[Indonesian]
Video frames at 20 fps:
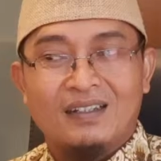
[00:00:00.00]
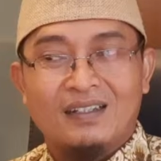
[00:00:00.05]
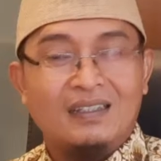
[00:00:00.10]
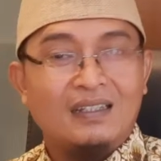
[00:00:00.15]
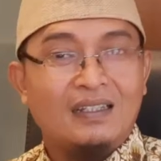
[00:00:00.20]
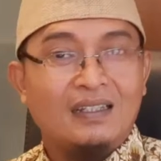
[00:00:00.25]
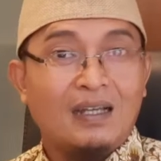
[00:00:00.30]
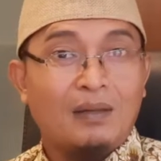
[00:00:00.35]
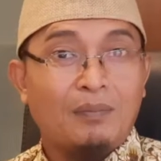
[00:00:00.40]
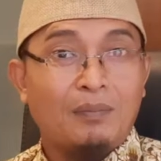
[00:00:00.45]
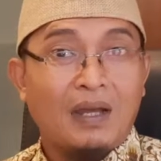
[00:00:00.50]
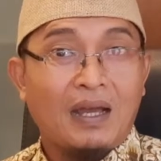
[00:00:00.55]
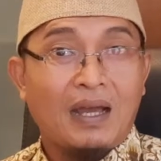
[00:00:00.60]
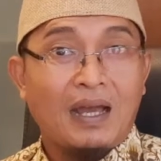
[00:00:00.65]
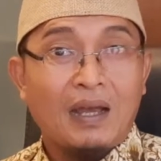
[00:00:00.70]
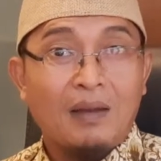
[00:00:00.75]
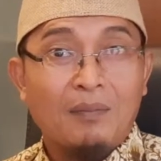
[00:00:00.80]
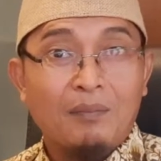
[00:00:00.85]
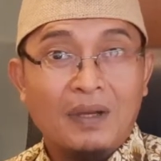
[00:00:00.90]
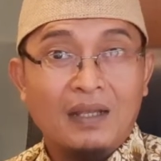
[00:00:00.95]
ketika Pak
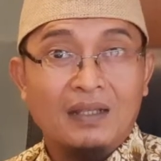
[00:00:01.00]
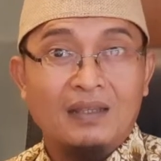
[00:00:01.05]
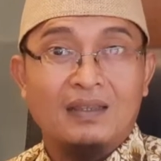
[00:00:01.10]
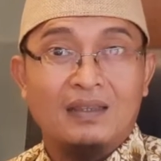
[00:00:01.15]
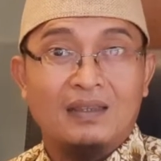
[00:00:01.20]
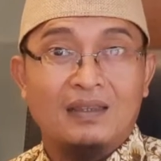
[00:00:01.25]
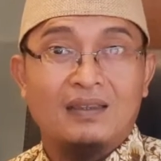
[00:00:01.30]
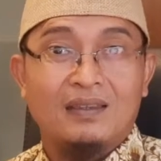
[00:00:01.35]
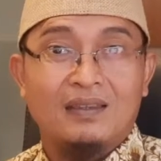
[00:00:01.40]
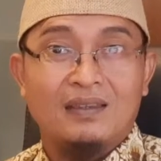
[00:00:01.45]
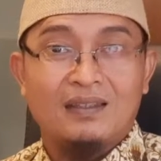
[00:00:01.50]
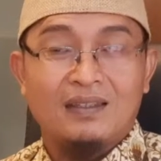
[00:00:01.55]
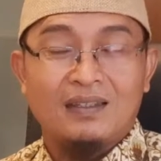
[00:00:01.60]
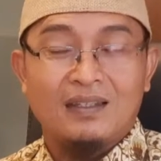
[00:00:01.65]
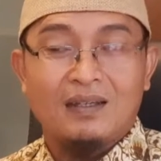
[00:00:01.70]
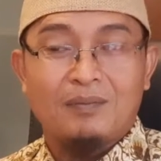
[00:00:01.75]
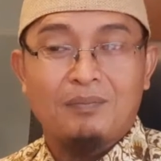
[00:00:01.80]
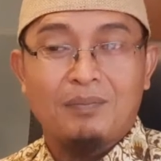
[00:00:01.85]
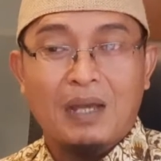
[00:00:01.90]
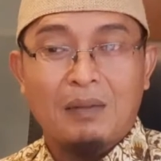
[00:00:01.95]
Ahmad,
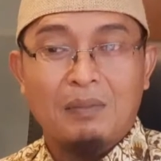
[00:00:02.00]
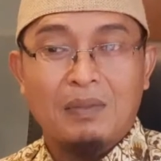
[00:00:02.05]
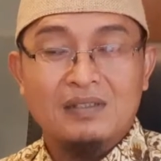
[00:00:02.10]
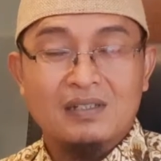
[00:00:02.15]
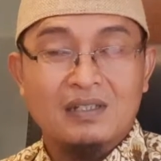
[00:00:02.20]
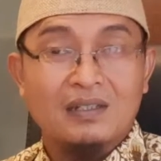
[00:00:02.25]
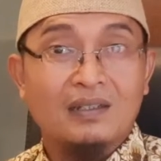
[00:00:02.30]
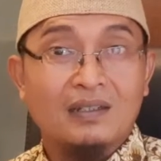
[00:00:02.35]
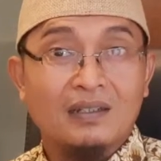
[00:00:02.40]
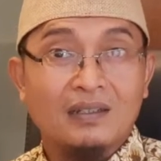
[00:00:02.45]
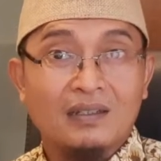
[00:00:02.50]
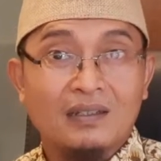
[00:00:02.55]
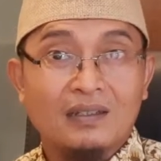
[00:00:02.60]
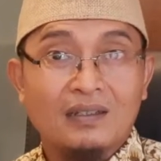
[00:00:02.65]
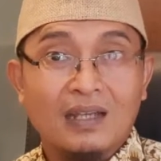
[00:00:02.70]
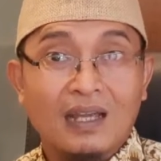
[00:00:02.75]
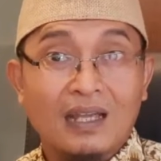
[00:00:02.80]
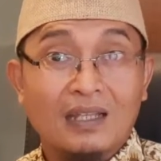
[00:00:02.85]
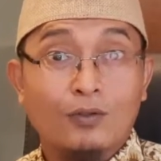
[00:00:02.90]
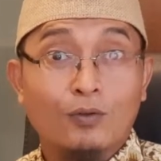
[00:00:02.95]
ya, Pak Ahmad sendiri
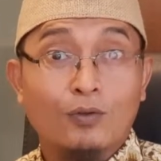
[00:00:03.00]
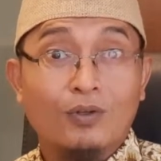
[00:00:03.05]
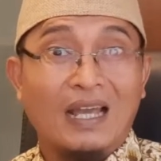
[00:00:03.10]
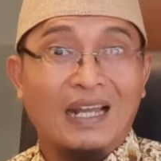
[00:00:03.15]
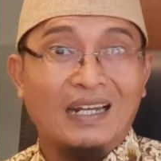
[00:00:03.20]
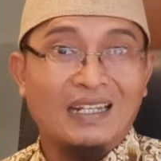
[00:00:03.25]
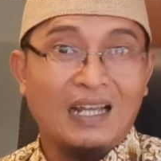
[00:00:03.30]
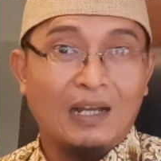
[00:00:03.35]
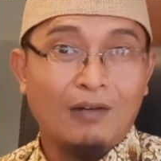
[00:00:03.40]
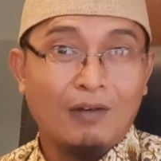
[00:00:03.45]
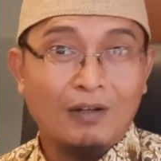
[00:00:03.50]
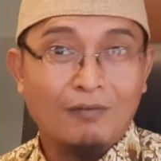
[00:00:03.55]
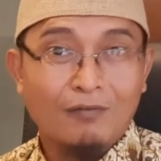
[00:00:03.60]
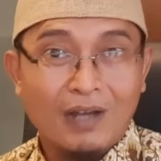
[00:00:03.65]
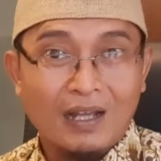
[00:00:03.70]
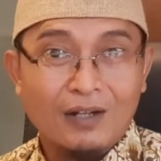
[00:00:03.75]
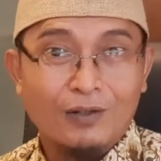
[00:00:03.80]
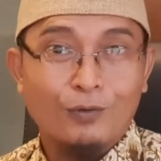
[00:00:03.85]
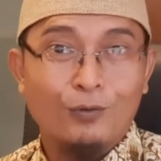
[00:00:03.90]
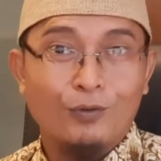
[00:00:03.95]
atau karyawan
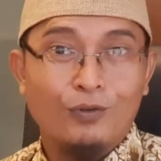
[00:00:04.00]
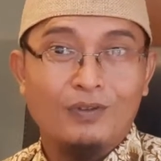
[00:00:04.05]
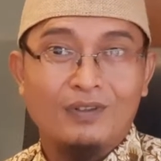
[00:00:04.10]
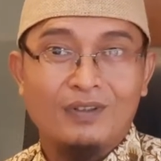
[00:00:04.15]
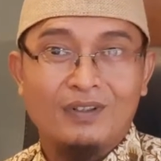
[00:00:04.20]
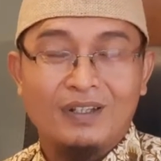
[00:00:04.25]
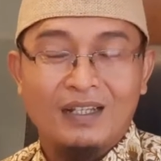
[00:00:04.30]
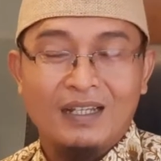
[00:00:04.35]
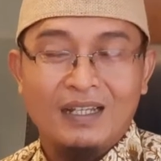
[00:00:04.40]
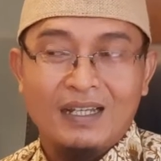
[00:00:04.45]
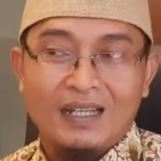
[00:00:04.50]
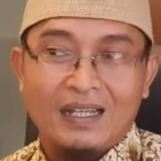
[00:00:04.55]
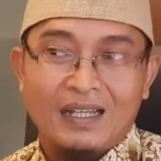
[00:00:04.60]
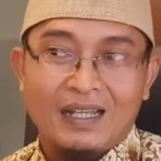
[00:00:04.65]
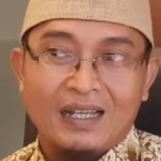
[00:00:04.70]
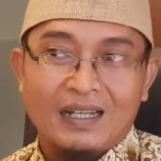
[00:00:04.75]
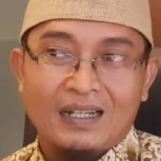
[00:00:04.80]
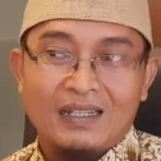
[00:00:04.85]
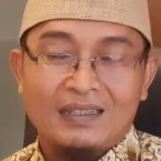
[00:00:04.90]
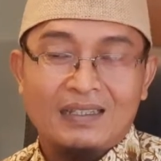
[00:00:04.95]
warung
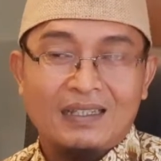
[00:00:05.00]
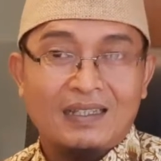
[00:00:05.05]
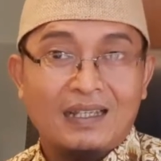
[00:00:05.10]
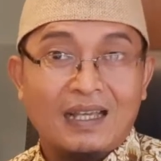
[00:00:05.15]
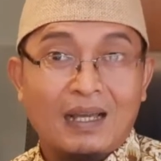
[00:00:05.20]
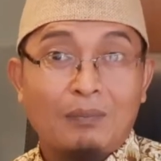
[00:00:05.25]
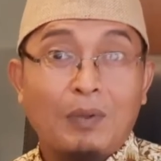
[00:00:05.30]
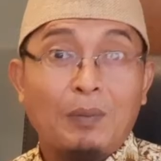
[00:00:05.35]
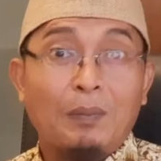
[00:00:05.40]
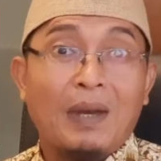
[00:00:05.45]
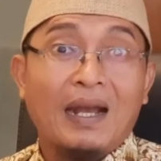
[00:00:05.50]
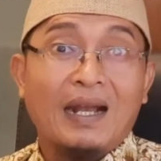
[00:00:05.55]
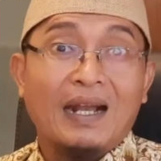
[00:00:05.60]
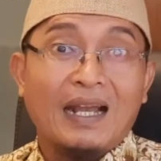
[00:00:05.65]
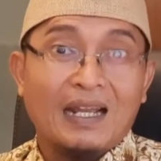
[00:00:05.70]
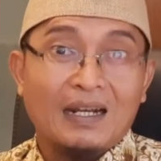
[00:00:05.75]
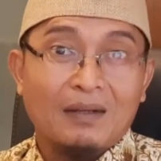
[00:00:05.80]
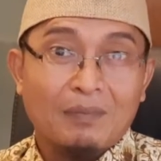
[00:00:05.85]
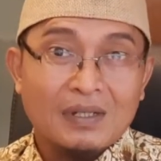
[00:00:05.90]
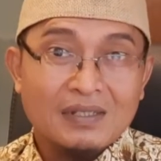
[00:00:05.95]
ketika
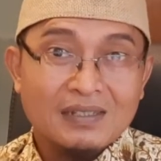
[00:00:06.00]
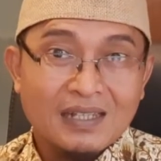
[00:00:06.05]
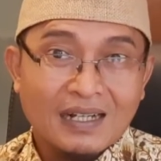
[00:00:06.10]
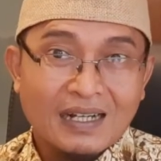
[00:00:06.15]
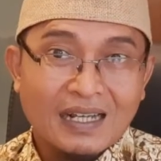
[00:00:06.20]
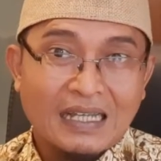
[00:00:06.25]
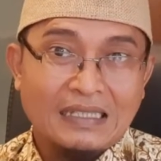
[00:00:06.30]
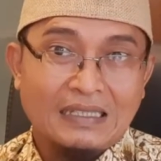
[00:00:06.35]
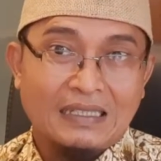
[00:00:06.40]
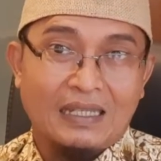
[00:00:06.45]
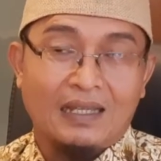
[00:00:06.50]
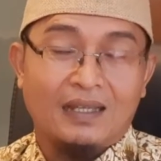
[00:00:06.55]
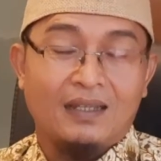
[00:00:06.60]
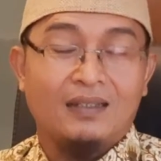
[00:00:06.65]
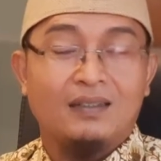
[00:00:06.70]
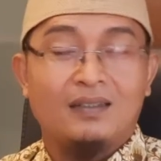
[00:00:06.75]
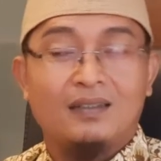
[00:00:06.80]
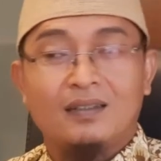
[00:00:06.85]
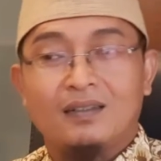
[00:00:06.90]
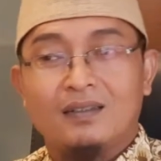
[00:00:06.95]
memakan masakannya
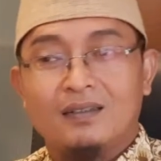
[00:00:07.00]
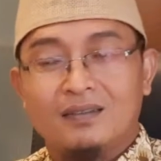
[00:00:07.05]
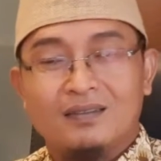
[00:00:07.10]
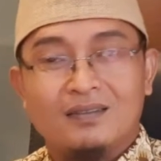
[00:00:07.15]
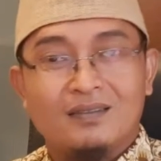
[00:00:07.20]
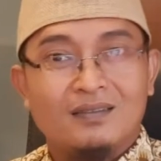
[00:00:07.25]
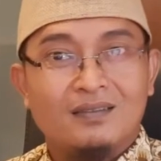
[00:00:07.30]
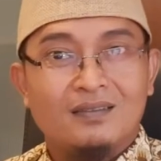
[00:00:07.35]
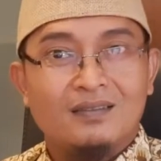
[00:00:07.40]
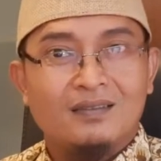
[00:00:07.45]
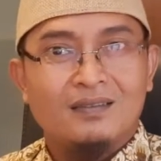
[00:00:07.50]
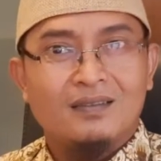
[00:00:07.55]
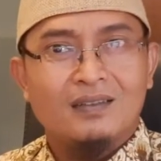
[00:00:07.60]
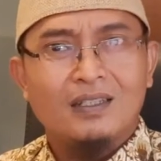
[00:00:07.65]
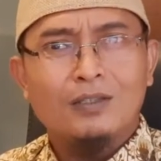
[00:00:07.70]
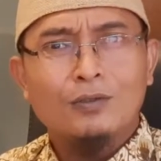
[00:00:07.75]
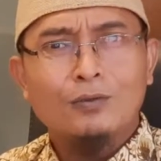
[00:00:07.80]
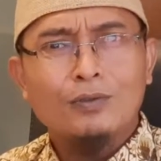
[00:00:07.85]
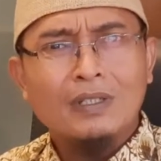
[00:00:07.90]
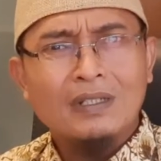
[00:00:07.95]

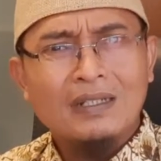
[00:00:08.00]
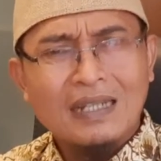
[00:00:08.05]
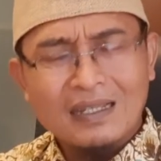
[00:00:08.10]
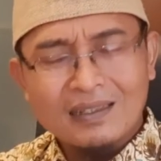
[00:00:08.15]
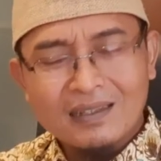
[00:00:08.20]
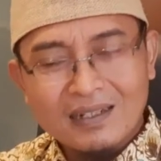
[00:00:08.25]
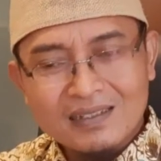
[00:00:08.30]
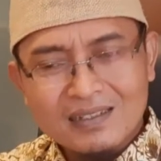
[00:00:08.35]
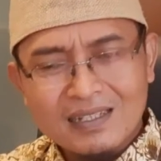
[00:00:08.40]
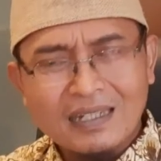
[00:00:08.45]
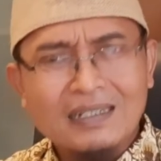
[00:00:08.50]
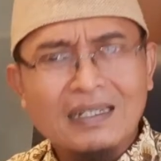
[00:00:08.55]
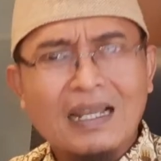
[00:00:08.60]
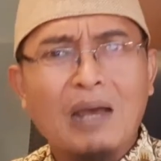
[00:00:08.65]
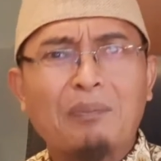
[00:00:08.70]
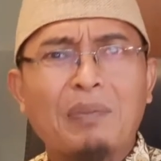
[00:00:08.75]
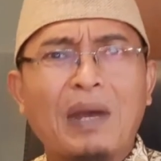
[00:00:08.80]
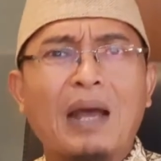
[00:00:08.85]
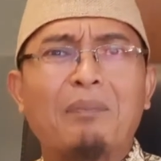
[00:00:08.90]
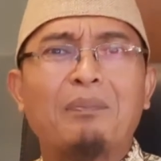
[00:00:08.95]
itu tidak
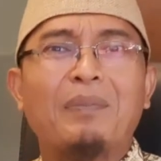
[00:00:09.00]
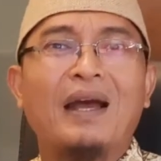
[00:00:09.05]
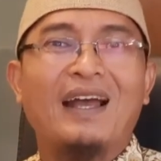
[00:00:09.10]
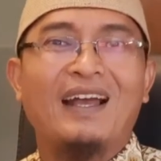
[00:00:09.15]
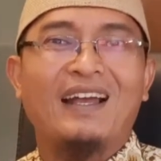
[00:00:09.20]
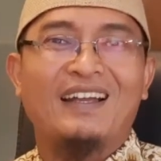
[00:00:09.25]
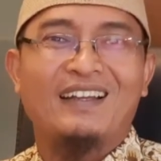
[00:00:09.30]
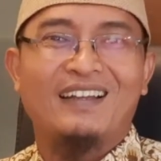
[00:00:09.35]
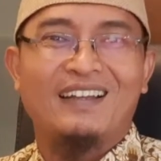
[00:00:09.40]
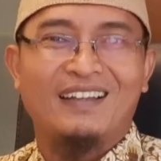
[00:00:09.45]
terjadi apa-apa